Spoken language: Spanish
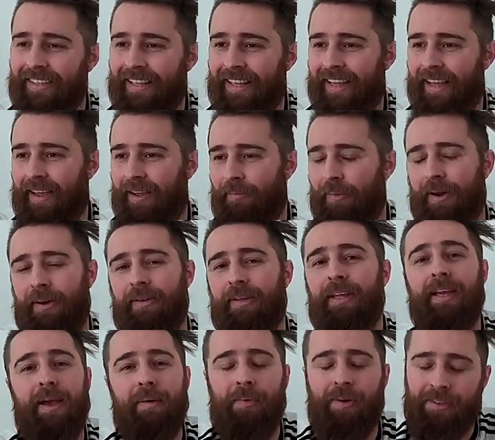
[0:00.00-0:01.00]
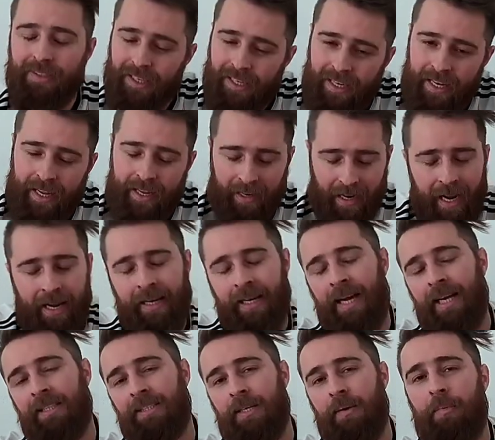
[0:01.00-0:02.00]
Eh, bueno, y Geburtslei,
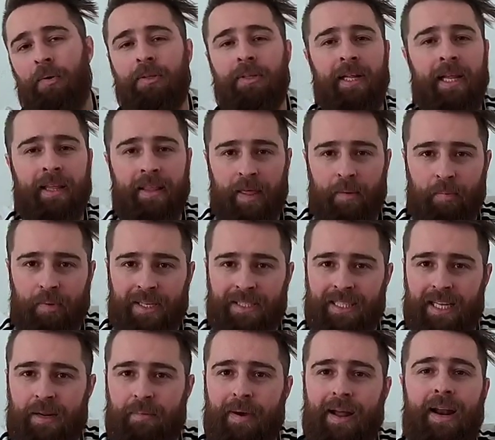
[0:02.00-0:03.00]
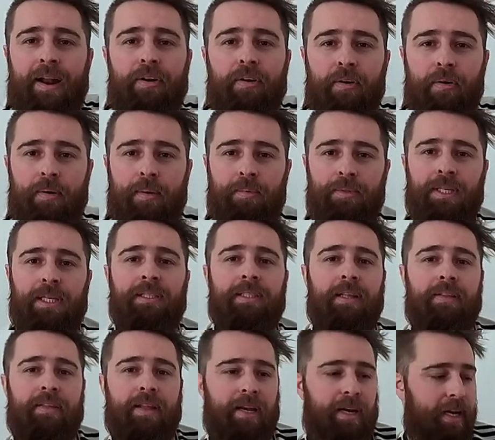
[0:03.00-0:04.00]
Ley de pureza alemana, no nos vamos a
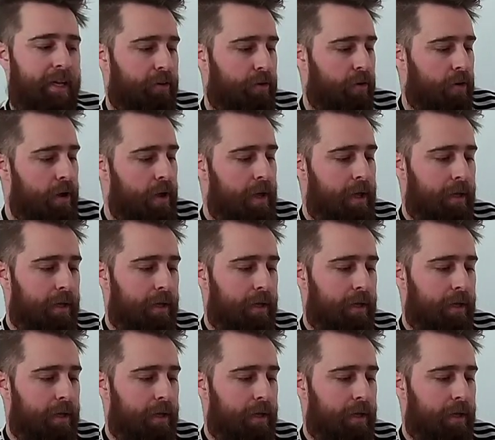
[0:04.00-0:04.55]
extender en esto.